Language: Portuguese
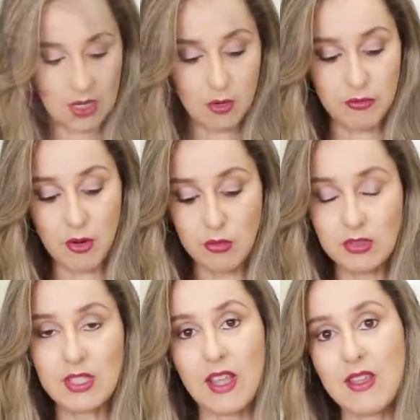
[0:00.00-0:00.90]
Eu
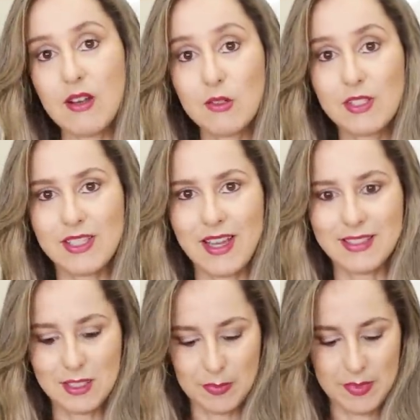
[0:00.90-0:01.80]
voltei a
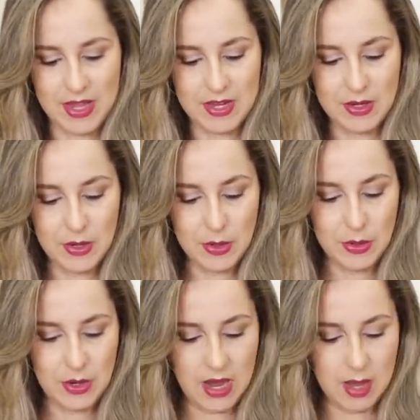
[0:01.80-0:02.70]
usar também
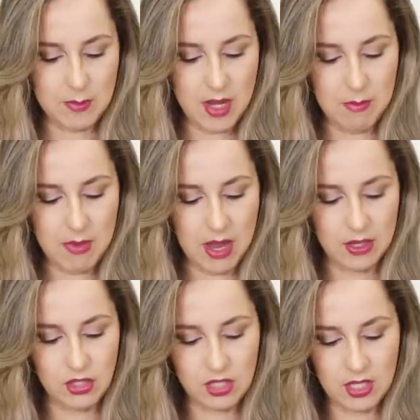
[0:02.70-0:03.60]
a minha
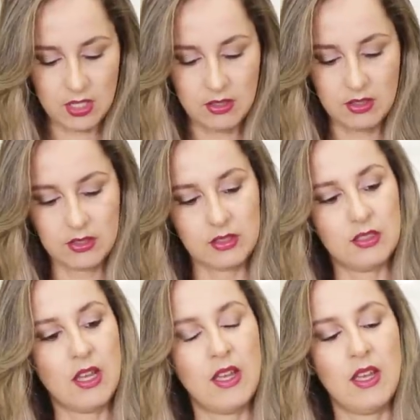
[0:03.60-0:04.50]
máscara
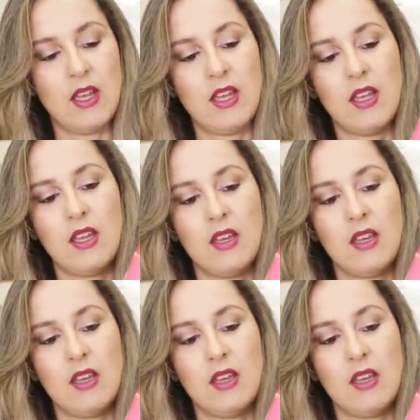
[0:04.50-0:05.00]
é,